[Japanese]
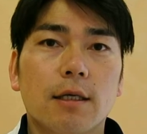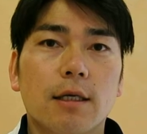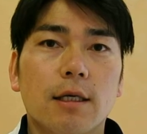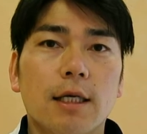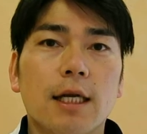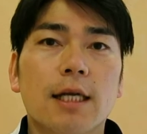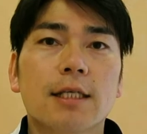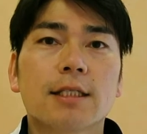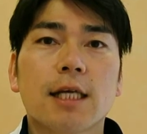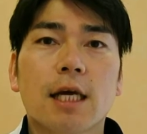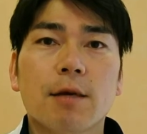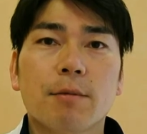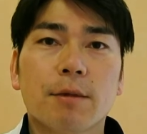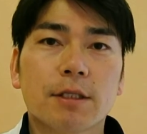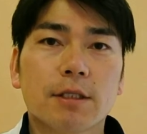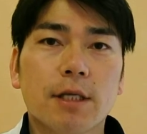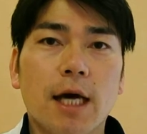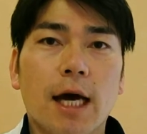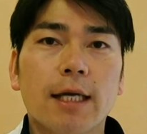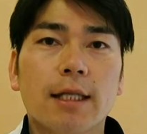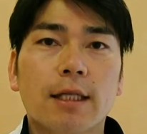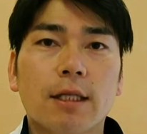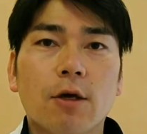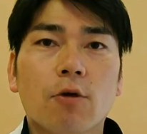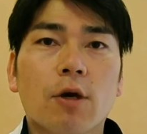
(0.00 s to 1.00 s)
いらっしゃいます
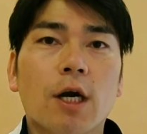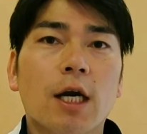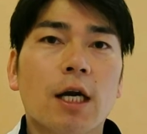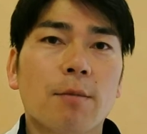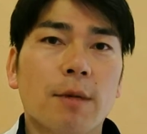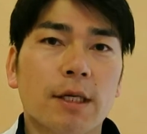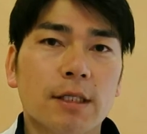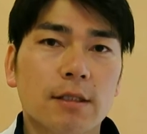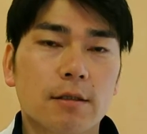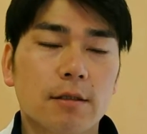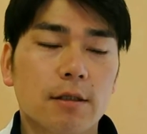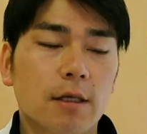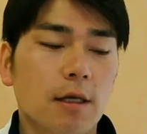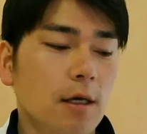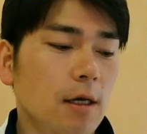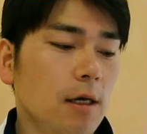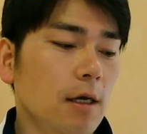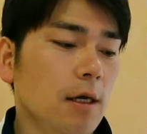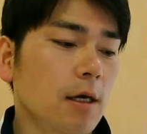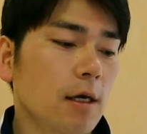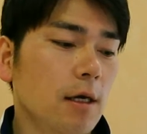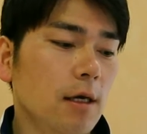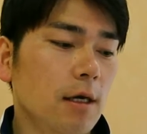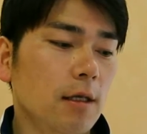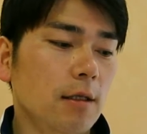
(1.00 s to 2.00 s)
入っておられます
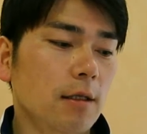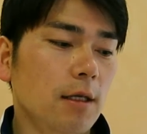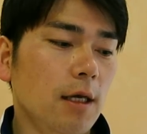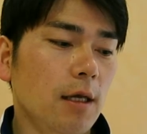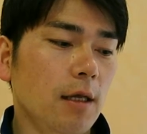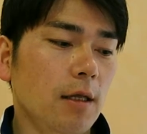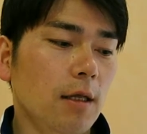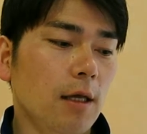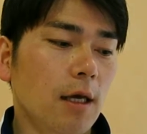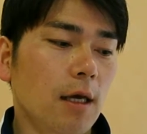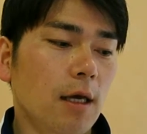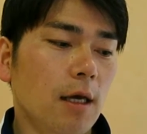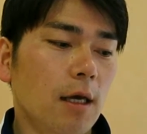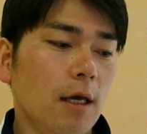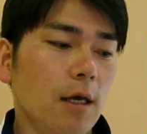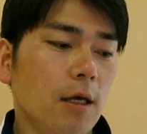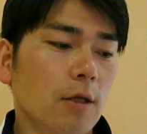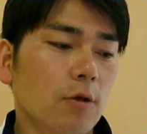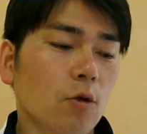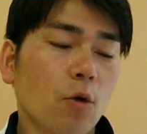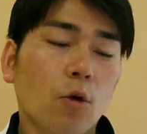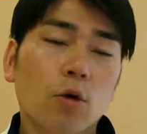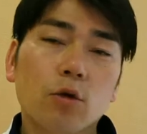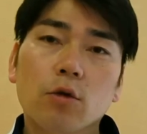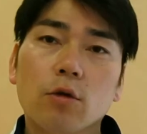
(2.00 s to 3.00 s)
で、
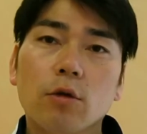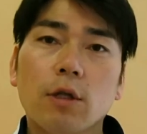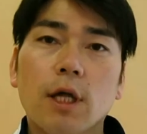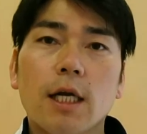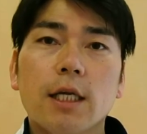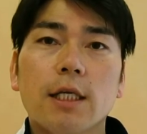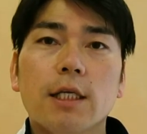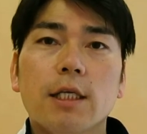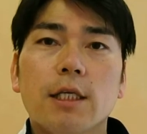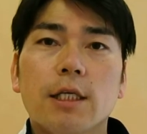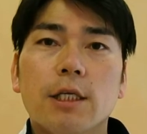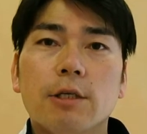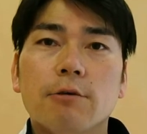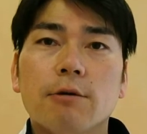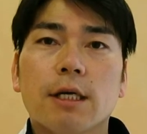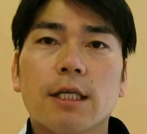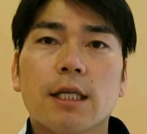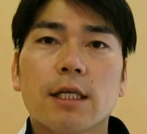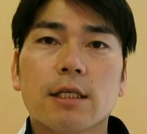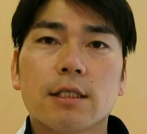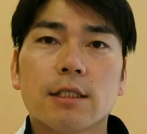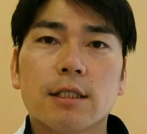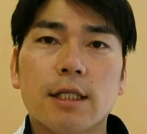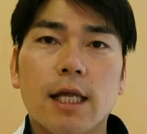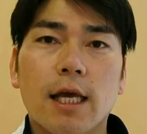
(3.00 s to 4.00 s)
えーと、お隣には
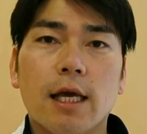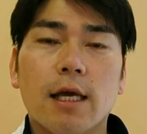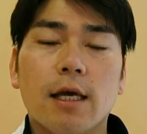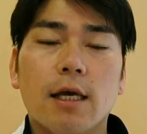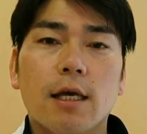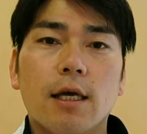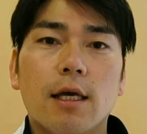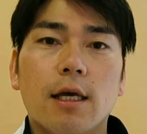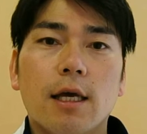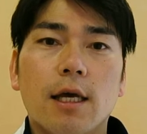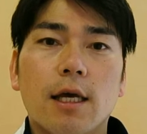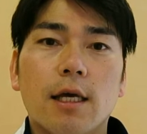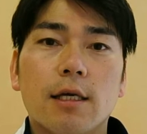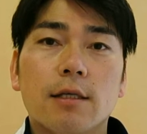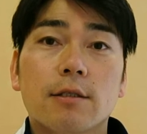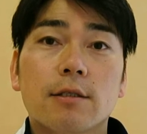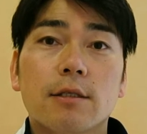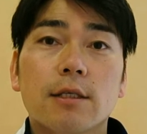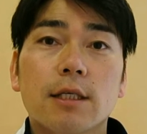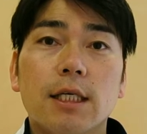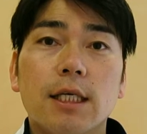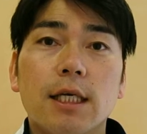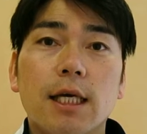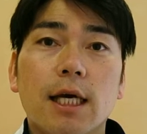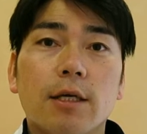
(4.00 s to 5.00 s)
ですね、えー、
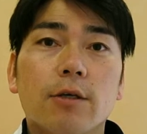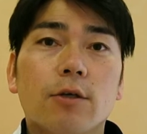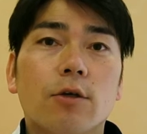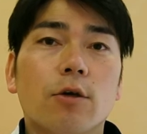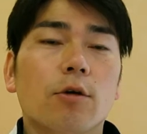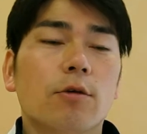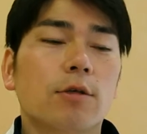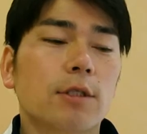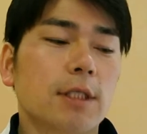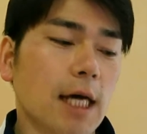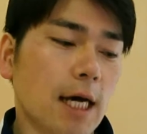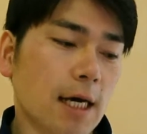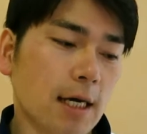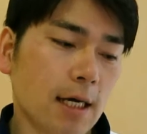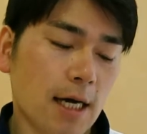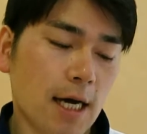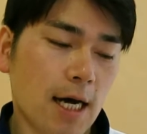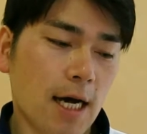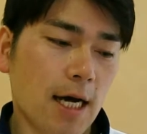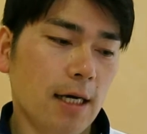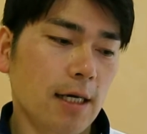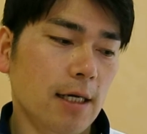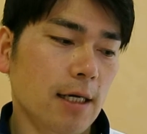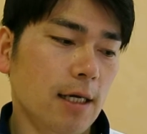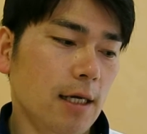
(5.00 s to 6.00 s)
杉薬局さん
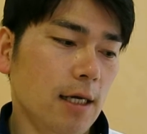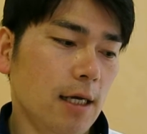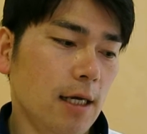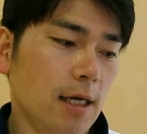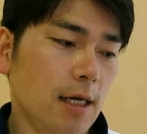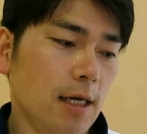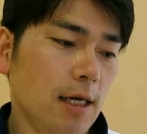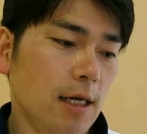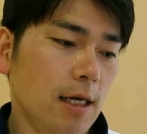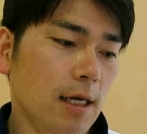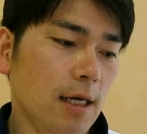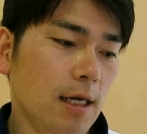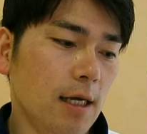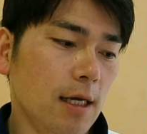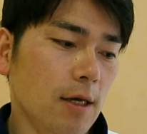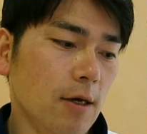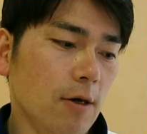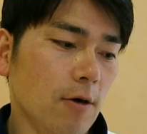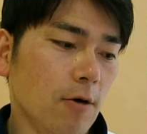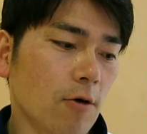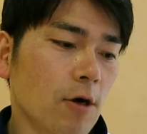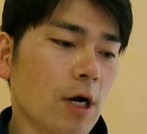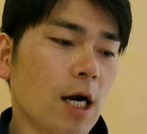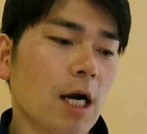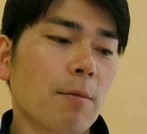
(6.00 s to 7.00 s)
が
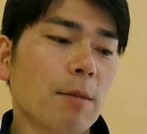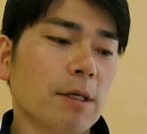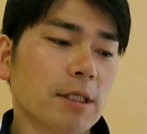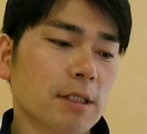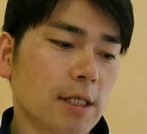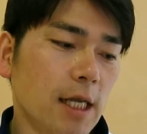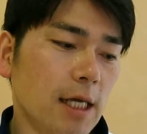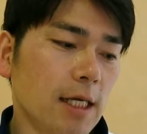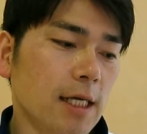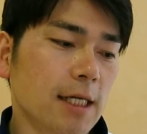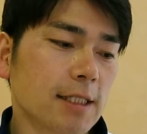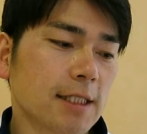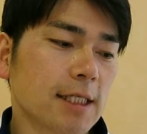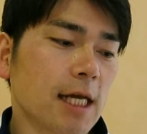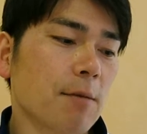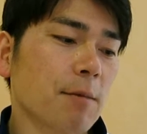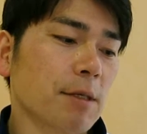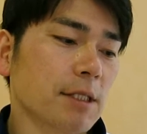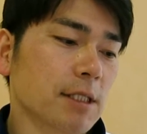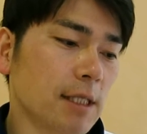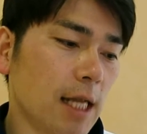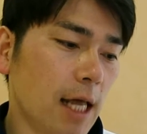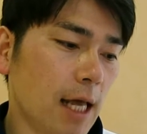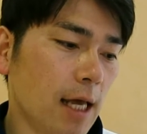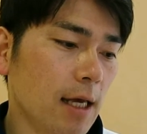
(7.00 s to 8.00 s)
おられますねいらっしゃい
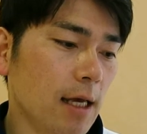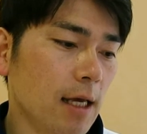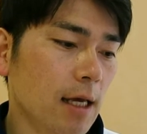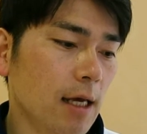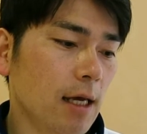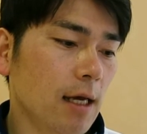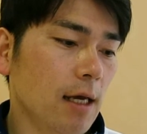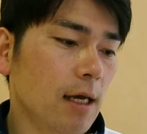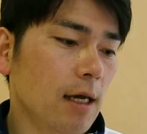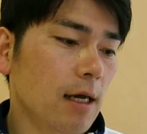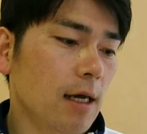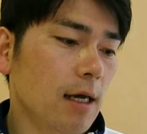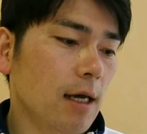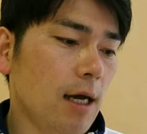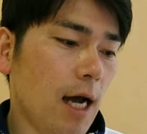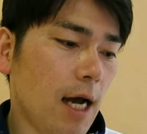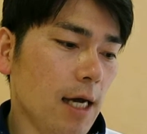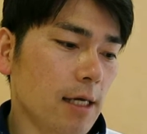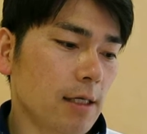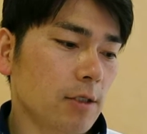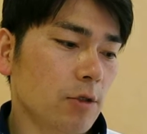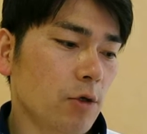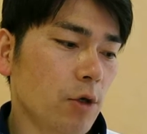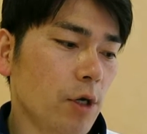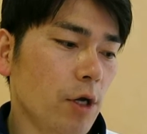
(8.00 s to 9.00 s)
ますね
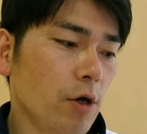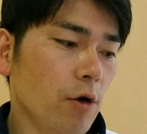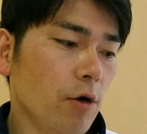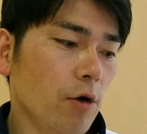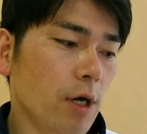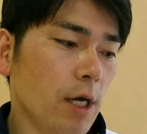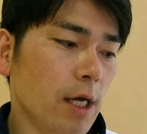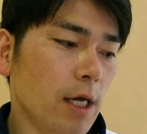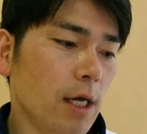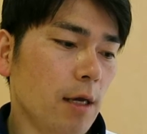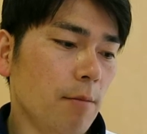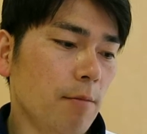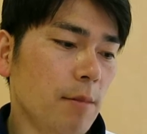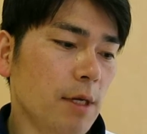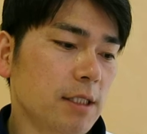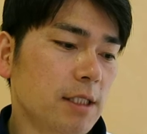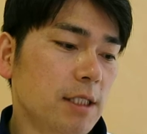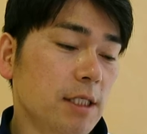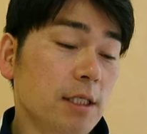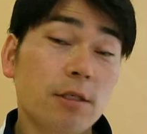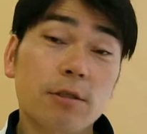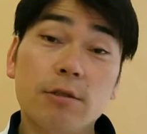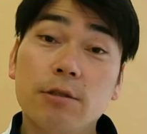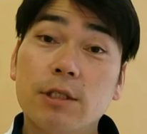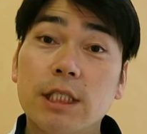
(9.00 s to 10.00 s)
はいそれを、えー、目
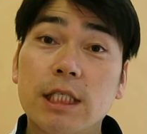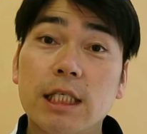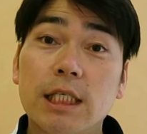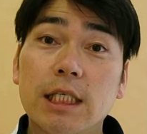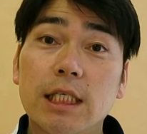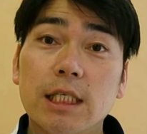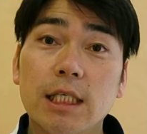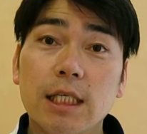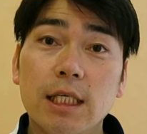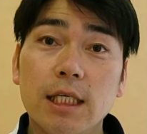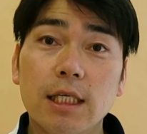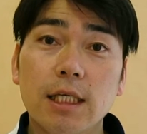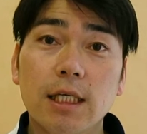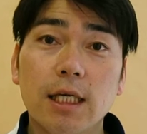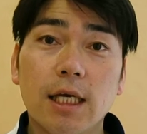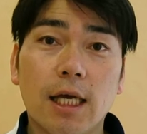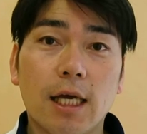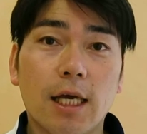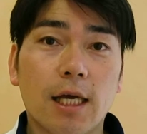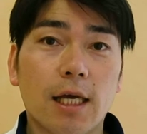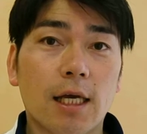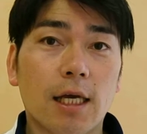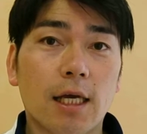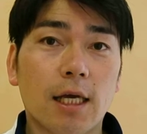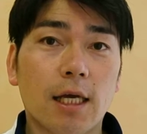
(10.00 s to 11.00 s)
印に、
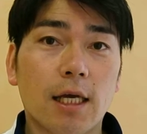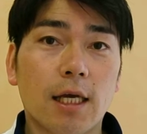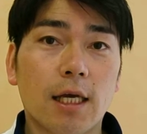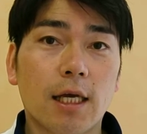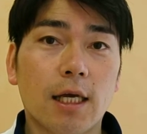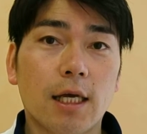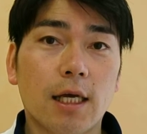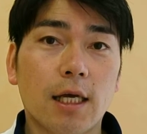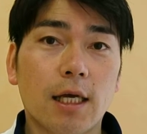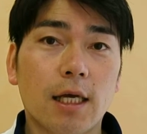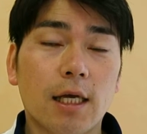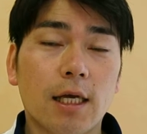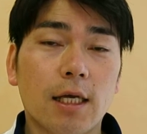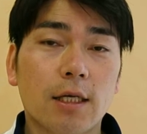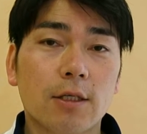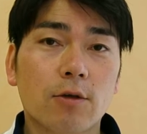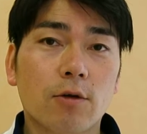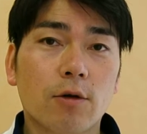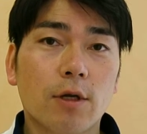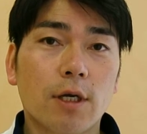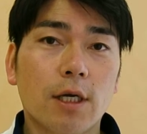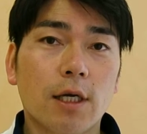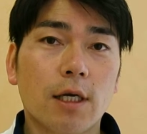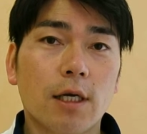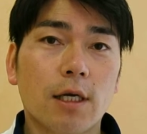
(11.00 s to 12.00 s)
えー、
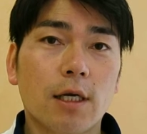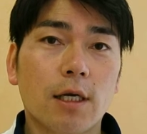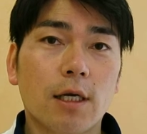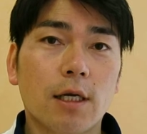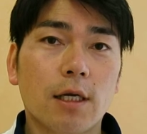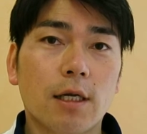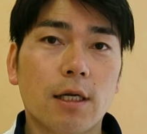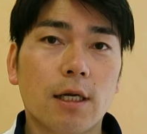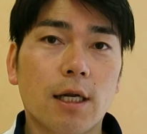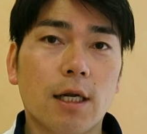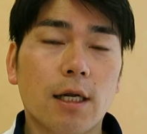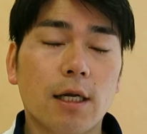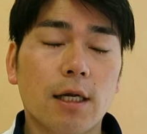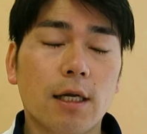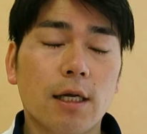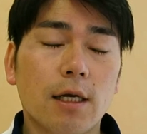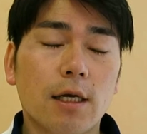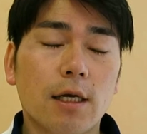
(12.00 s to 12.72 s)
それが、